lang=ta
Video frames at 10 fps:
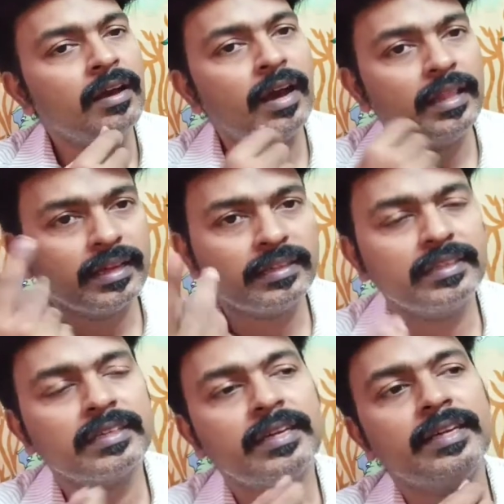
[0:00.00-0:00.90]

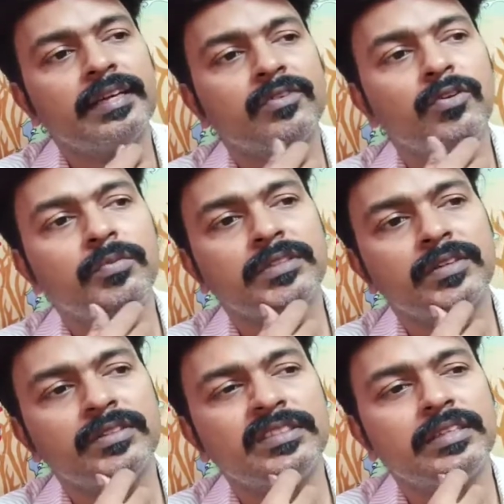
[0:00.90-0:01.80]
அதுக்கு கேட்டாங்க கோபி
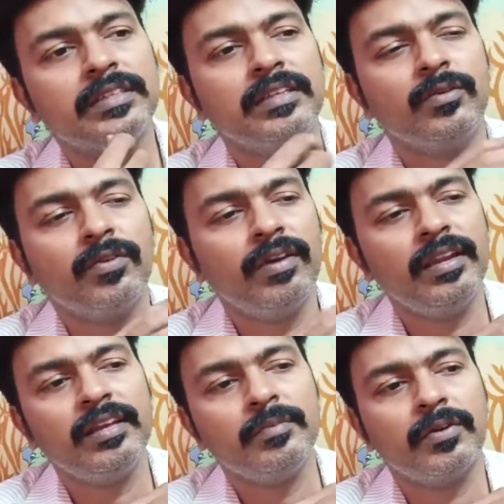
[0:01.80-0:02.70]
சார் வந்து சரி இவங்க
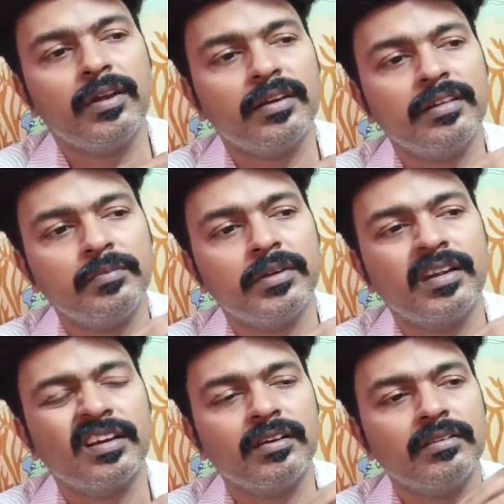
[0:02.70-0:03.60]
வேலைக்கு போகிறாங்க இது
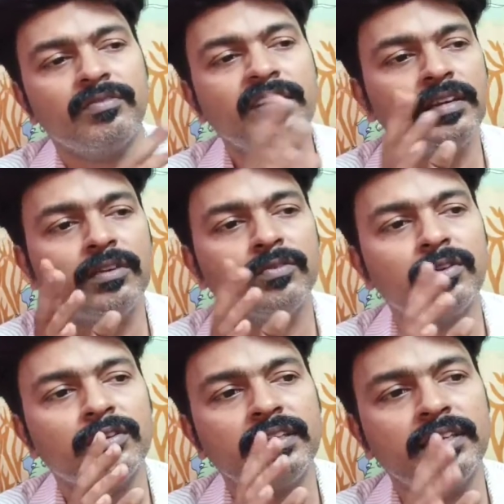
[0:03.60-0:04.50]
பண்ணுறாங்க வீட்டில்
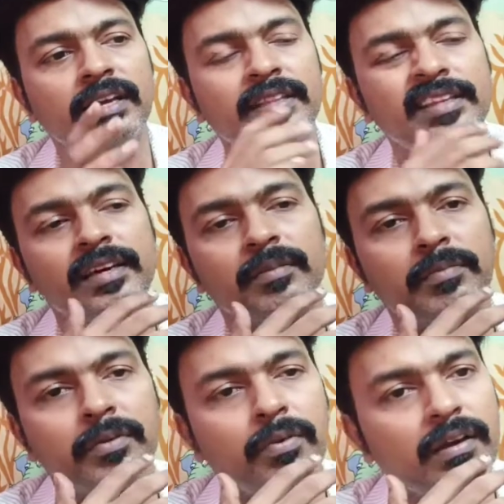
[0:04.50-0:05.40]
உங்களை வந்து என்ன அதிகாரம்
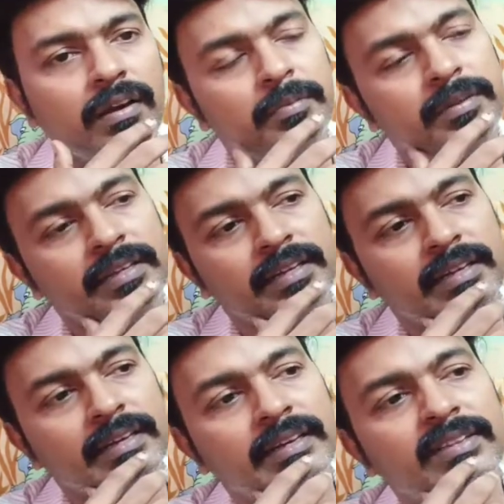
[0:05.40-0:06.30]
பண்ணுவாங்க அப்படின்னு
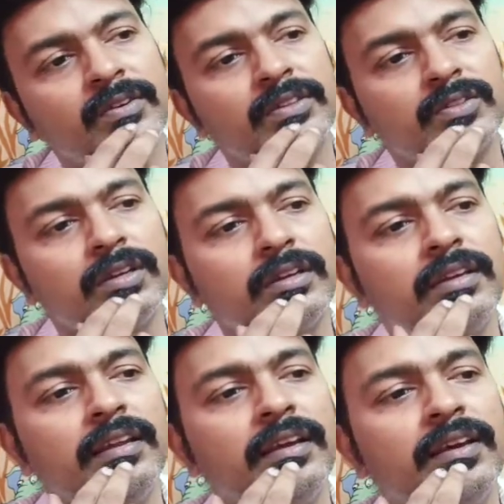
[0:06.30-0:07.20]
கேட்டாங்க அதுக்கு ஒருத்தர் சொன்னாங்க
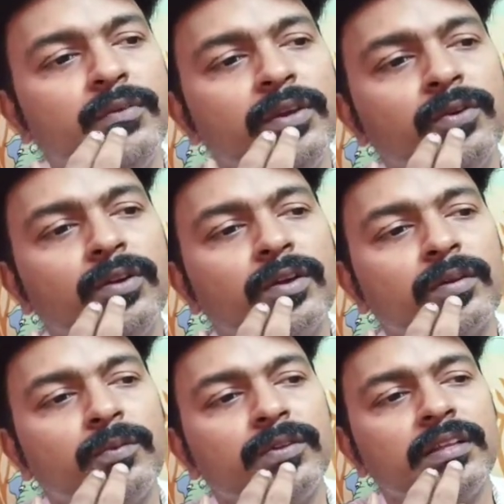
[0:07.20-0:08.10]
இல்லை வீட்டுக்குள்ளே
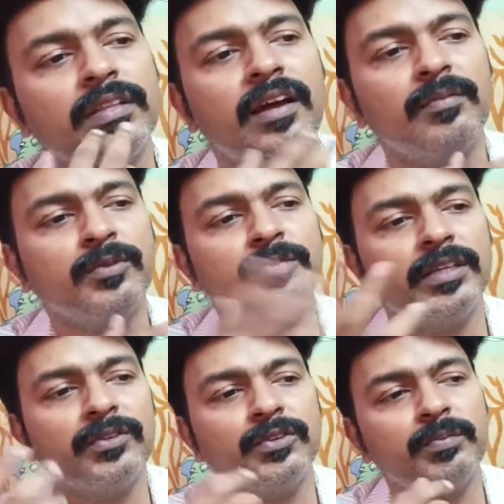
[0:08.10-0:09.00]
வரும்போதே தாம் தூம்
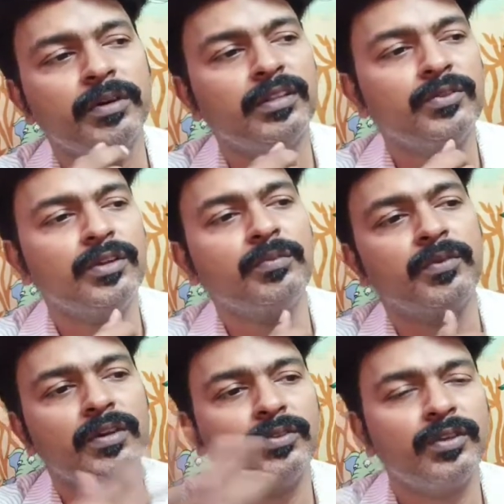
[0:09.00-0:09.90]
தேன் குதிப்பா இதை தூக்கி
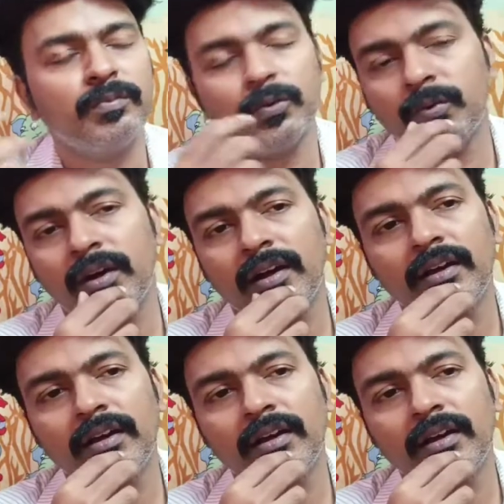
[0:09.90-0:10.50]
போடுவா தூக்கி போடுவா